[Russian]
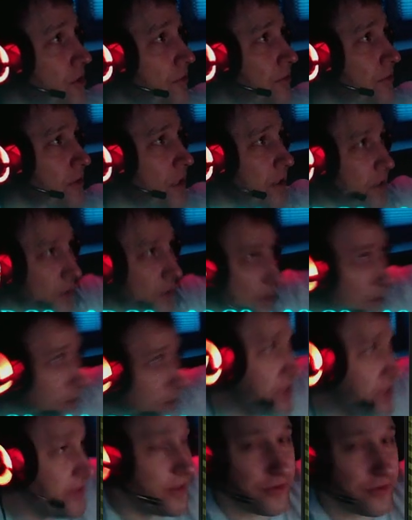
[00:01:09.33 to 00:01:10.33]
Так, я, наверное,
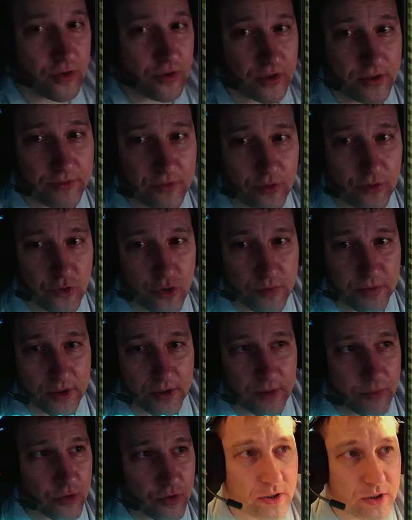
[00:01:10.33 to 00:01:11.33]
свет все-таки включу,
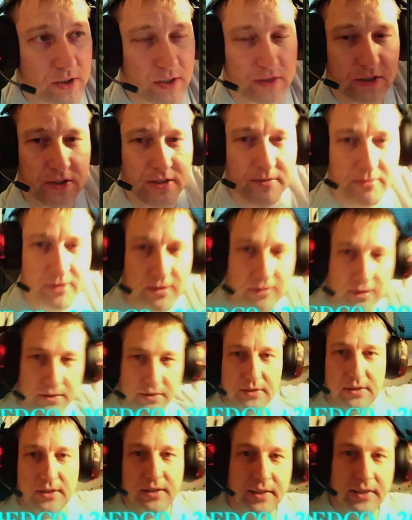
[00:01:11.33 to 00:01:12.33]
потому что как-то темновато,
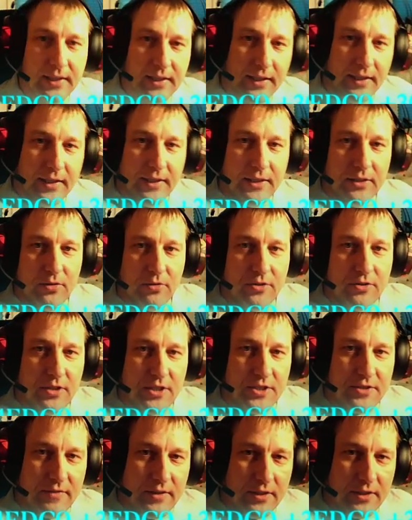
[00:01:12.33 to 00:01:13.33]
да. То есть для
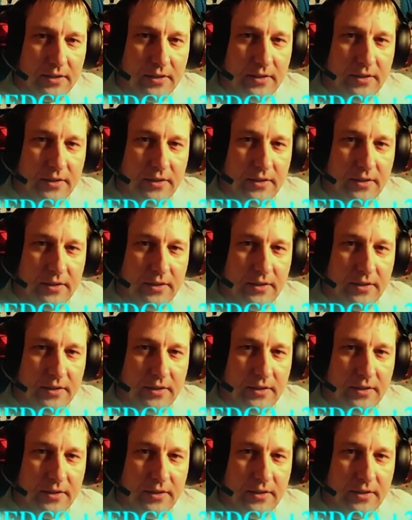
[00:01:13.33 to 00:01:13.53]
своих